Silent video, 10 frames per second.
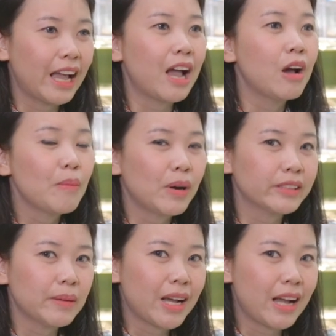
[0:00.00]
นะคะพอ
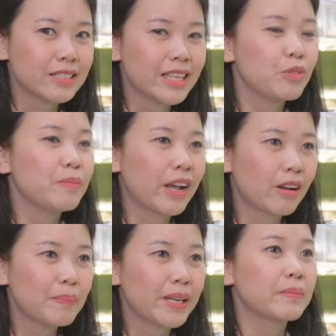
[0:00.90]
เตรียมอาหารเสร็จคุณแม่
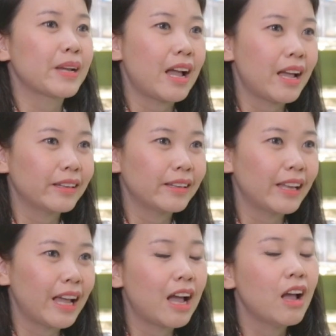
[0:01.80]
ก็ไปทำงาน
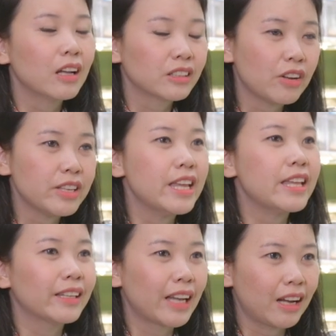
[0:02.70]
นะคะตอน
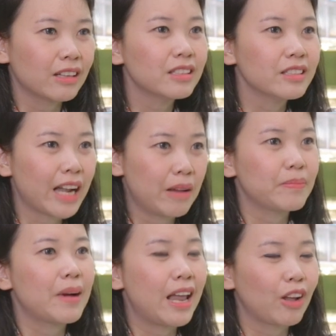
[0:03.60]
เย็นค่ะก็คือกลับ
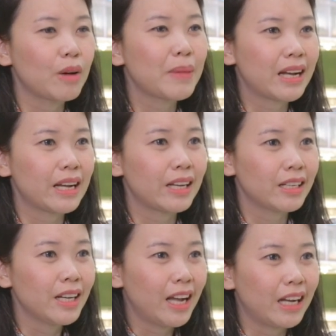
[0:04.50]
มาแล้วก็มา
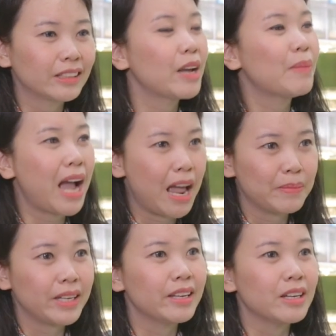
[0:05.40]
เตรียมอาหาร
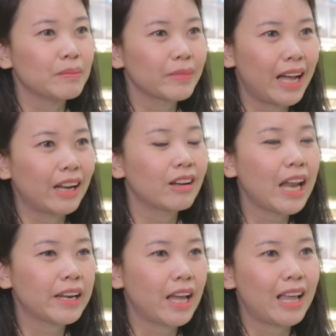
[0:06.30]
เหมือนเดิมค่ะก็
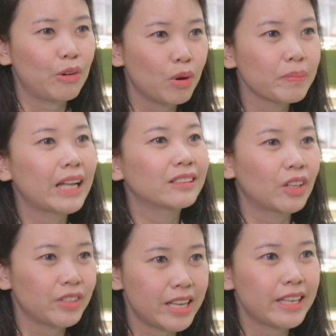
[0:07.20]
ทานอาหารร่วมกัน
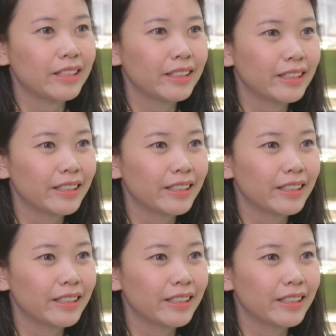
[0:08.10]
ตอนเย็น